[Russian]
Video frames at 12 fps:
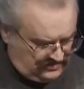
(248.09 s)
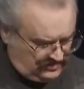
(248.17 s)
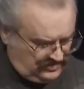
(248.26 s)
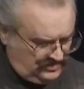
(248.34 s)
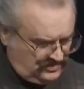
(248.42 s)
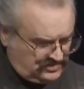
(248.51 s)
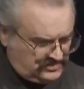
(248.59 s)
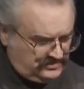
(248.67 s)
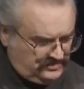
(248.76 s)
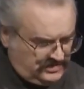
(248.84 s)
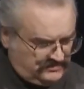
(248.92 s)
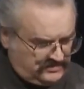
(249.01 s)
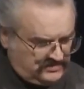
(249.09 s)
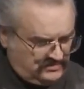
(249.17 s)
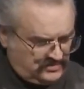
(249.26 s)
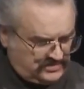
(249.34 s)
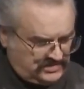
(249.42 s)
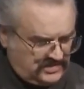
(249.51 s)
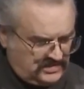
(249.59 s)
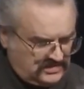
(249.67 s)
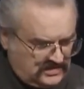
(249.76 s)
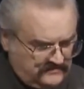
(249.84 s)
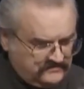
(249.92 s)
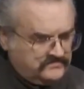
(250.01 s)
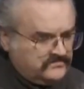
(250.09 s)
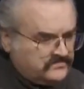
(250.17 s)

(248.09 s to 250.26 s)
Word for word: но ее слуги, потому что она –